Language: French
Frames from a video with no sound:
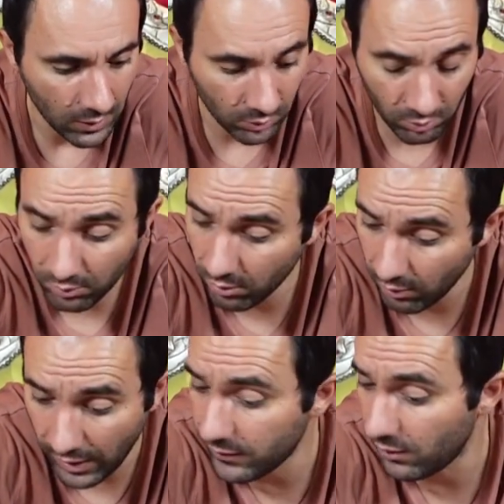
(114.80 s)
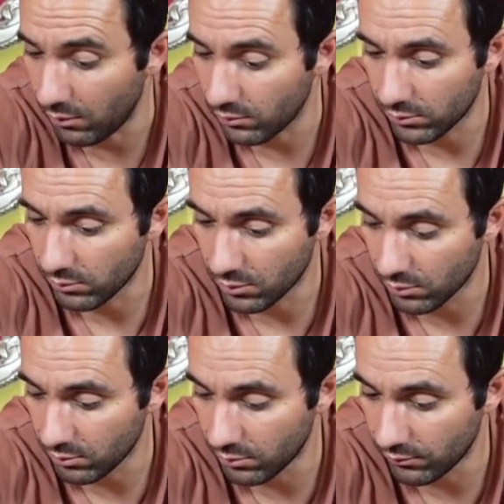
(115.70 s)
Donc excellent. Donc
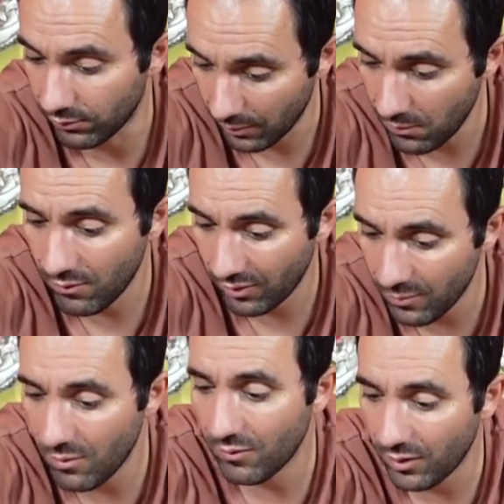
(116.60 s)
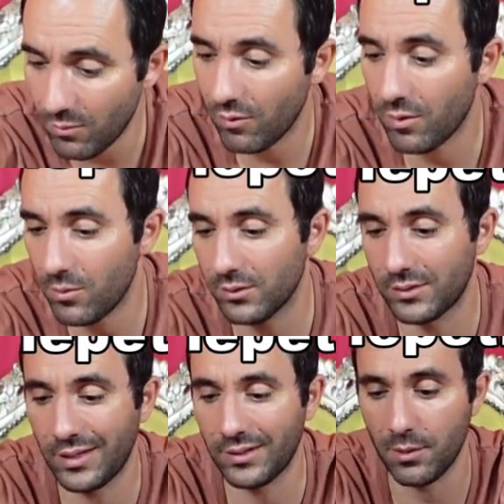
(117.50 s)
vraiment vraiment vraiment vraiment
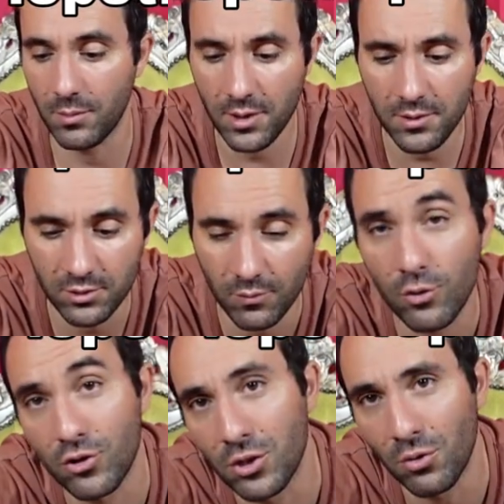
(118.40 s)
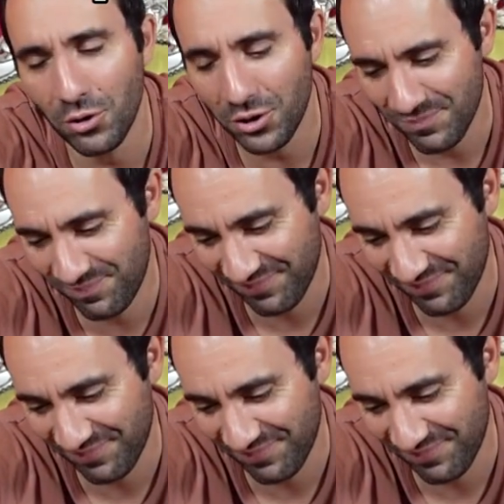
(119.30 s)
très très bien. Chaque fois je dis donc.